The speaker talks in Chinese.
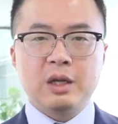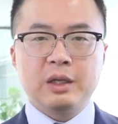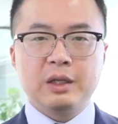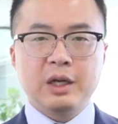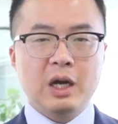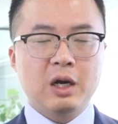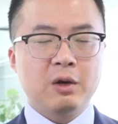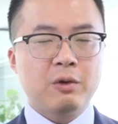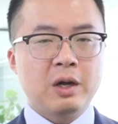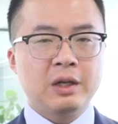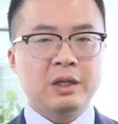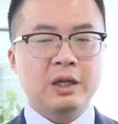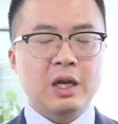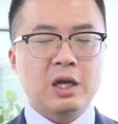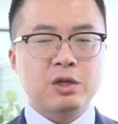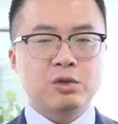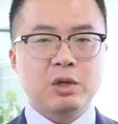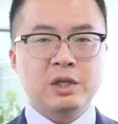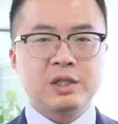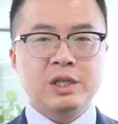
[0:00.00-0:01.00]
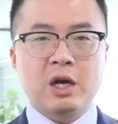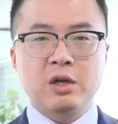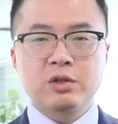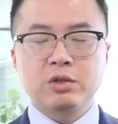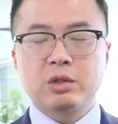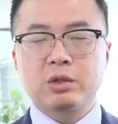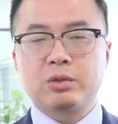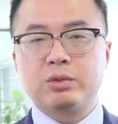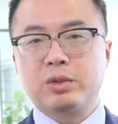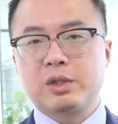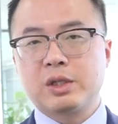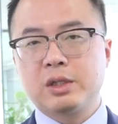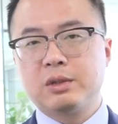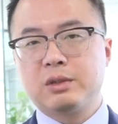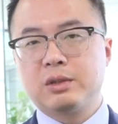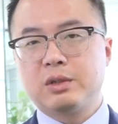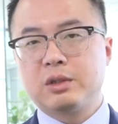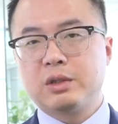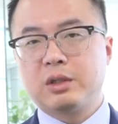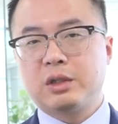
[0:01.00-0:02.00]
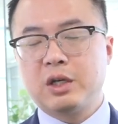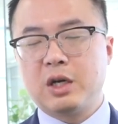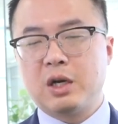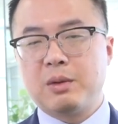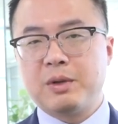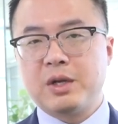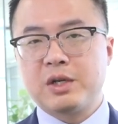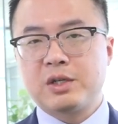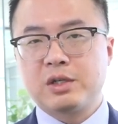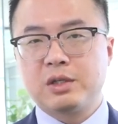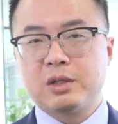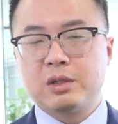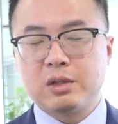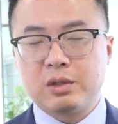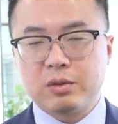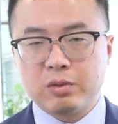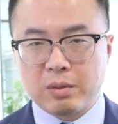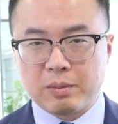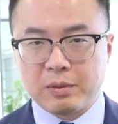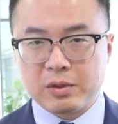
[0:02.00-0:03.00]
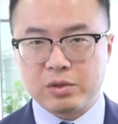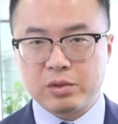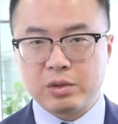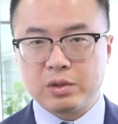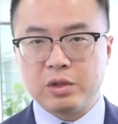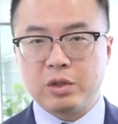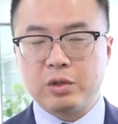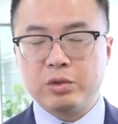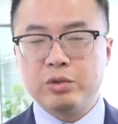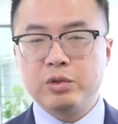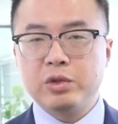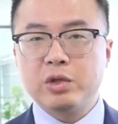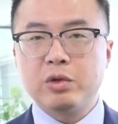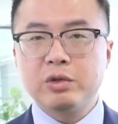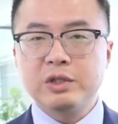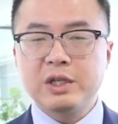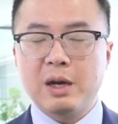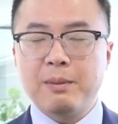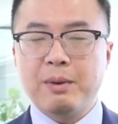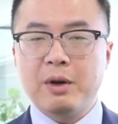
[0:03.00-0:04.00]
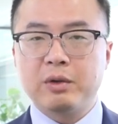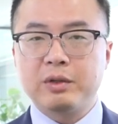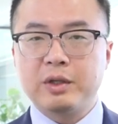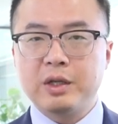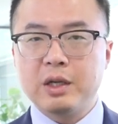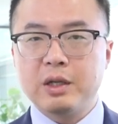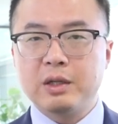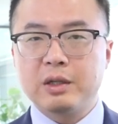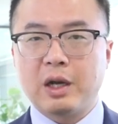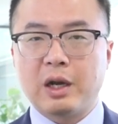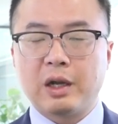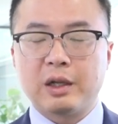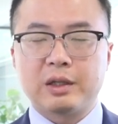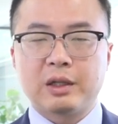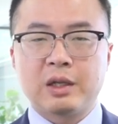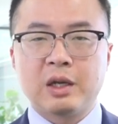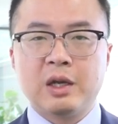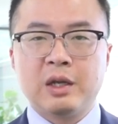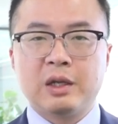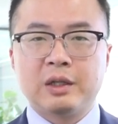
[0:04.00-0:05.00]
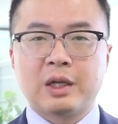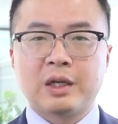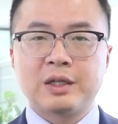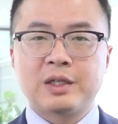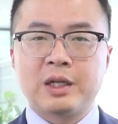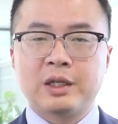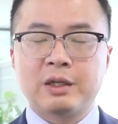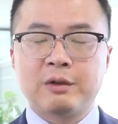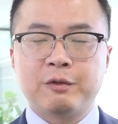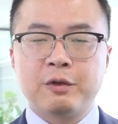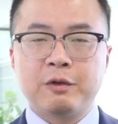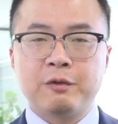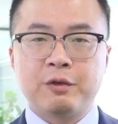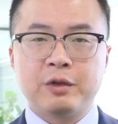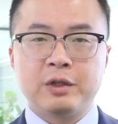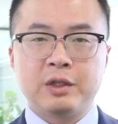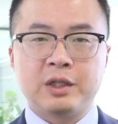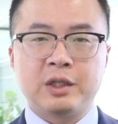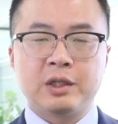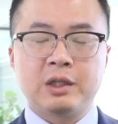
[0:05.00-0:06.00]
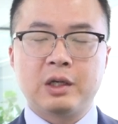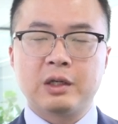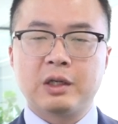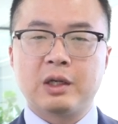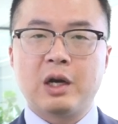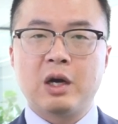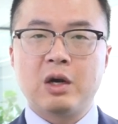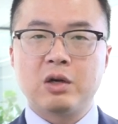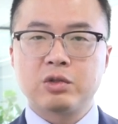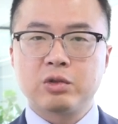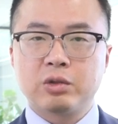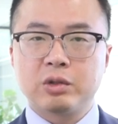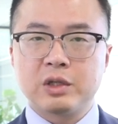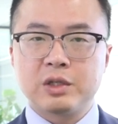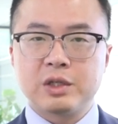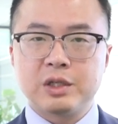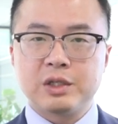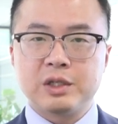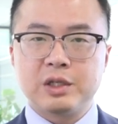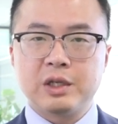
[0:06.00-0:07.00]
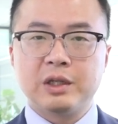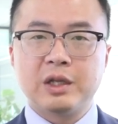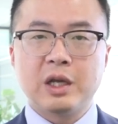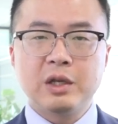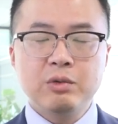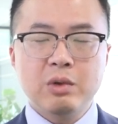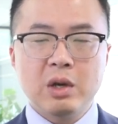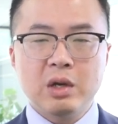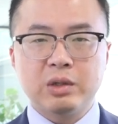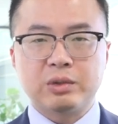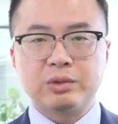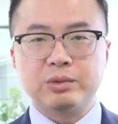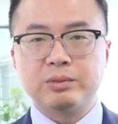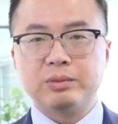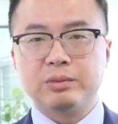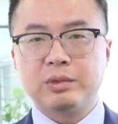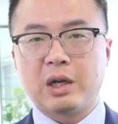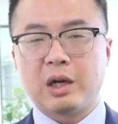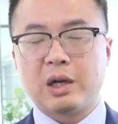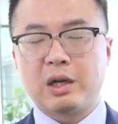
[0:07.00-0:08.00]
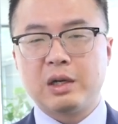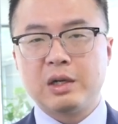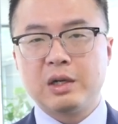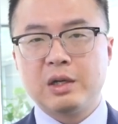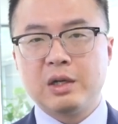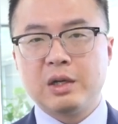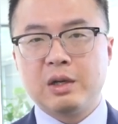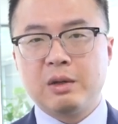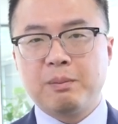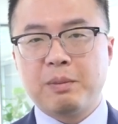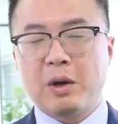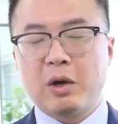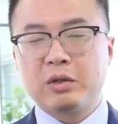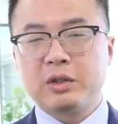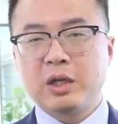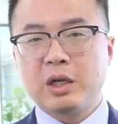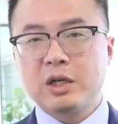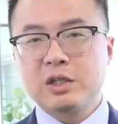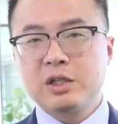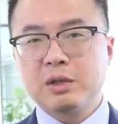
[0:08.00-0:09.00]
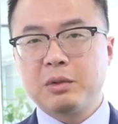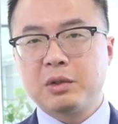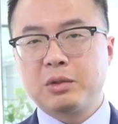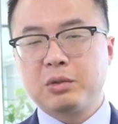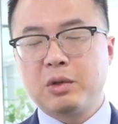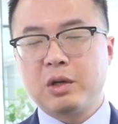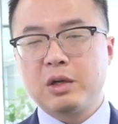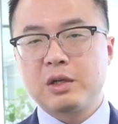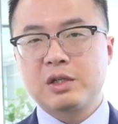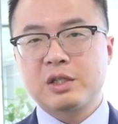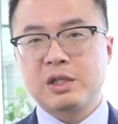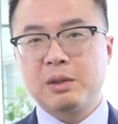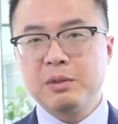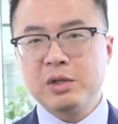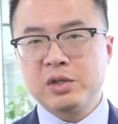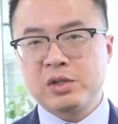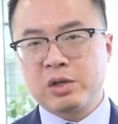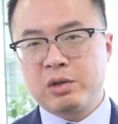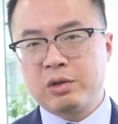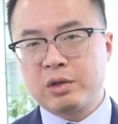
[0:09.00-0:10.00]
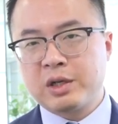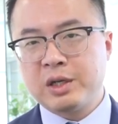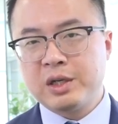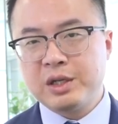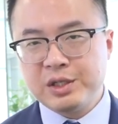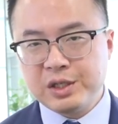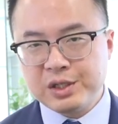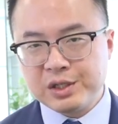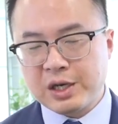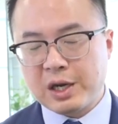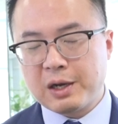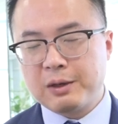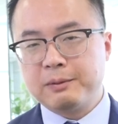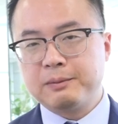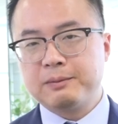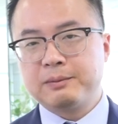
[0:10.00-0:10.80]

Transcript: 第二个话题来说一下澳洲的股市，特别是我们说由于油价暴跌啊，大家呢纷纷提到呢澳洲的这些能源股啊暴跌了这么多，什么时候可以进场？